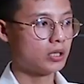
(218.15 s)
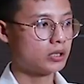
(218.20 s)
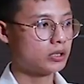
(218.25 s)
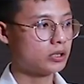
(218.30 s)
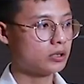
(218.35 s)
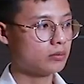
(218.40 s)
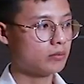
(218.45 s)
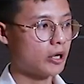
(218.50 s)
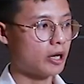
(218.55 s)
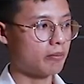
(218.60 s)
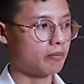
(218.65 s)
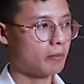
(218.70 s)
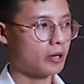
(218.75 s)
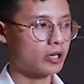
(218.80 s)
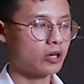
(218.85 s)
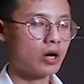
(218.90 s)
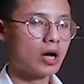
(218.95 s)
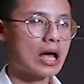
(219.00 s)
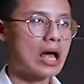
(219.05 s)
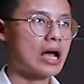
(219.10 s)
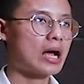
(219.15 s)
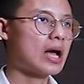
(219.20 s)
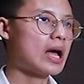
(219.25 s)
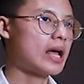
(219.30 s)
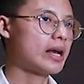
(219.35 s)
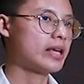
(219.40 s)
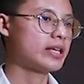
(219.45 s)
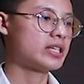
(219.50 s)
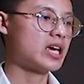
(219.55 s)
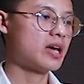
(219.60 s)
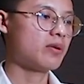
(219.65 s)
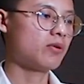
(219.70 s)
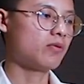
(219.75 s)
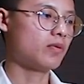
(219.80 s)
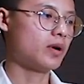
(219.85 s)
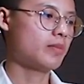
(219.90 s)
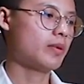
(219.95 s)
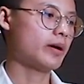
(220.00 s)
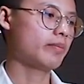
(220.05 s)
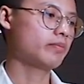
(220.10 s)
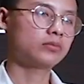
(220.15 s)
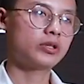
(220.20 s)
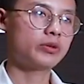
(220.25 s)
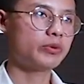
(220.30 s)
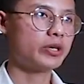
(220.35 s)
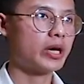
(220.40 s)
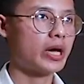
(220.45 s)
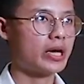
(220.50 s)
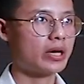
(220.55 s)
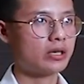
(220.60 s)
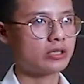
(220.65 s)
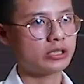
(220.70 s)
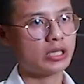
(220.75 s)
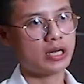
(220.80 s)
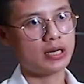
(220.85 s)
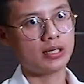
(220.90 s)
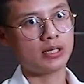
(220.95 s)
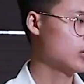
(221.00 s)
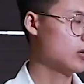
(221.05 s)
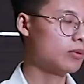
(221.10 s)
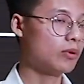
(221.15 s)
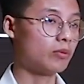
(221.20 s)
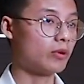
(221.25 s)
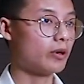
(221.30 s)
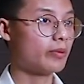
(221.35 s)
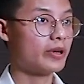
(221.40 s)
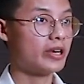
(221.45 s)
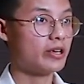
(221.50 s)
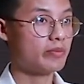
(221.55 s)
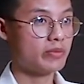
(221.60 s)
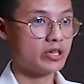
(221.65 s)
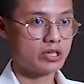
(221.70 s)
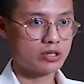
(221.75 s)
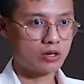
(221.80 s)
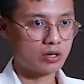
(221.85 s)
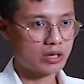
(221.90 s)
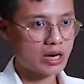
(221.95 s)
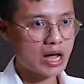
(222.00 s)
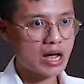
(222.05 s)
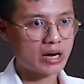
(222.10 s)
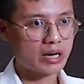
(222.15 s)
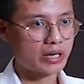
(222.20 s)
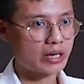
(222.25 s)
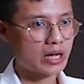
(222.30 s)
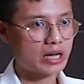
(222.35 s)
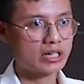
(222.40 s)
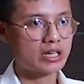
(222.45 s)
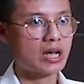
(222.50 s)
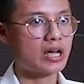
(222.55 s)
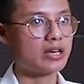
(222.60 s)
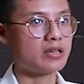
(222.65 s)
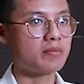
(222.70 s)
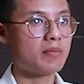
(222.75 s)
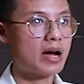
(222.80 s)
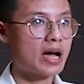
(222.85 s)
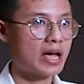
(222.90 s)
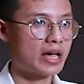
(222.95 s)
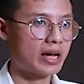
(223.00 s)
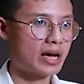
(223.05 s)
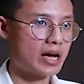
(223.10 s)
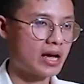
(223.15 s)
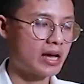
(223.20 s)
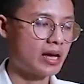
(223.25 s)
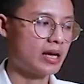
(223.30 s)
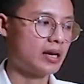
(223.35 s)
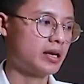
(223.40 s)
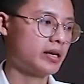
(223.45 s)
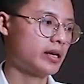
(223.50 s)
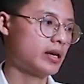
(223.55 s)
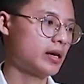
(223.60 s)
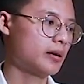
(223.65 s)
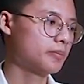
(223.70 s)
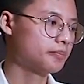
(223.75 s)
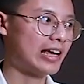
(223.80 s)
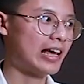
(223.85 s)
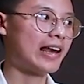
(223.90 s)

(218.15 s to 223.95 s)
ซึ่งแบบมันก็ค้างคาในใจผมว่าแบบไม่มีใครเข้าใจเลย แล้วผมก็ไม่ได้มีช่องทางในการจะอธิบายใครอะไรเงี้ย